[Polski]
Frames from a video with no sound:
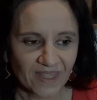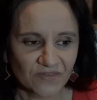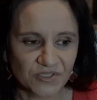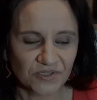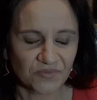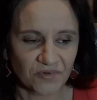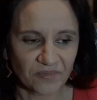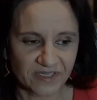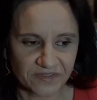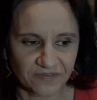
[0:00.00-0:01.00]
Wszystko było
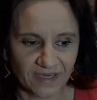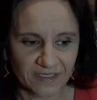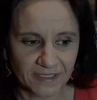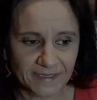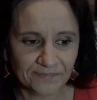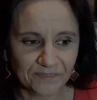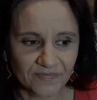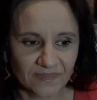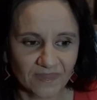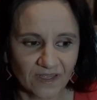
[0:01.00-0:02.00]
bardzo fajnie.
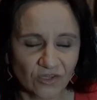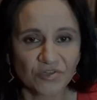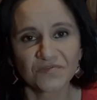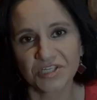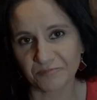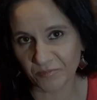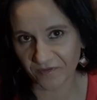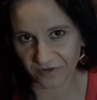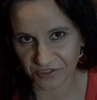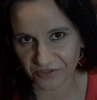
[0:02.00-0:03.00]
Mm, no oczywiście po
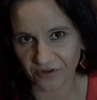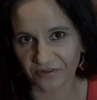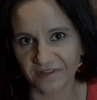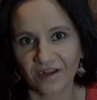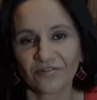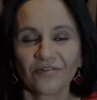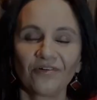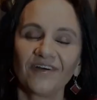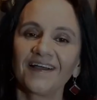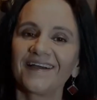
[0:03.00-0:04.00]
powrocie do
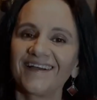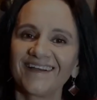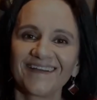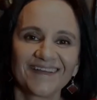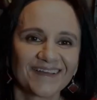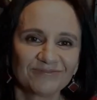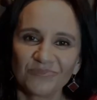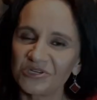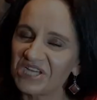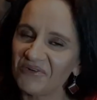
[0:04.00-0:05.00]
hotelu e,
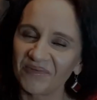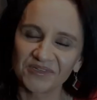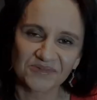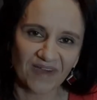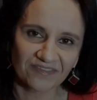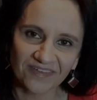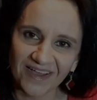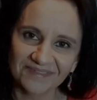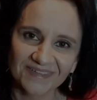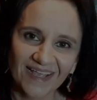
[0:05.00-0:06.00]
musiała być
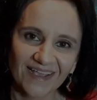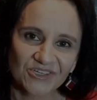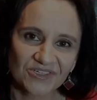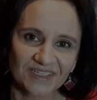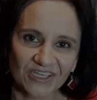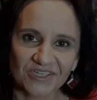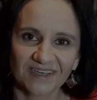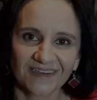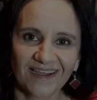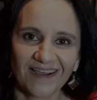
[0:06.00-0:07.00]
mafia, czyli nasza
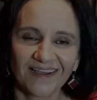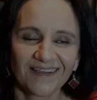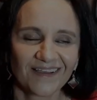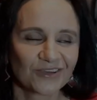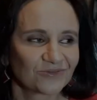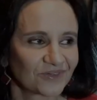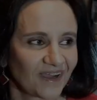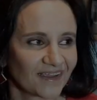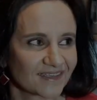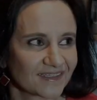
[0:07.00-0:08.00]
gra,
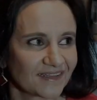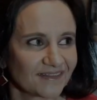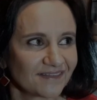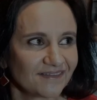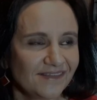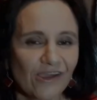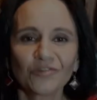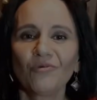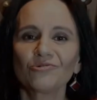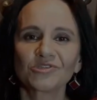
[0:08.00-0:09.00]
która jest
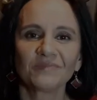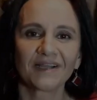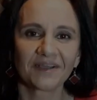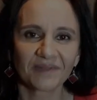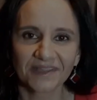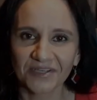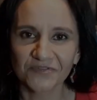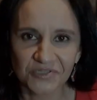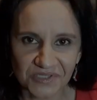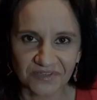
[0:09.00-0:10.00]
nieodłącznym elementem
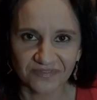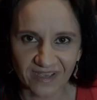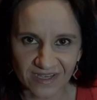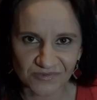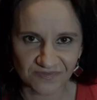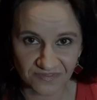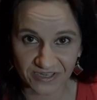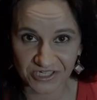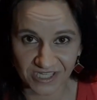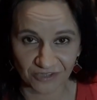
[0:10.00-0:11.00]
wszystkich wyjazdów i
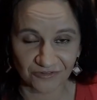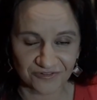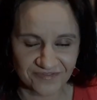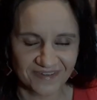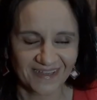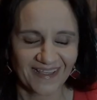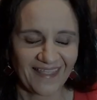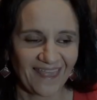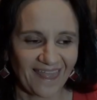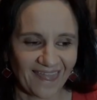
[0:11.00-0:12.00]
warsztatów.
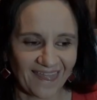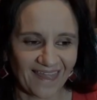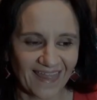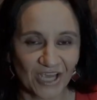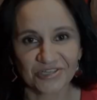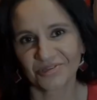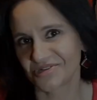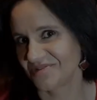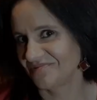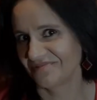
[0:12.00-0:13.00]
E, a że to
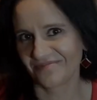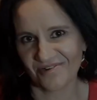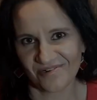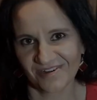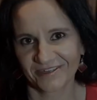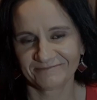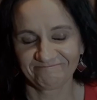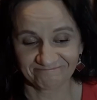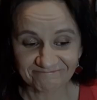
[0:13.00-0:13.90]
jeszcze były Włochy.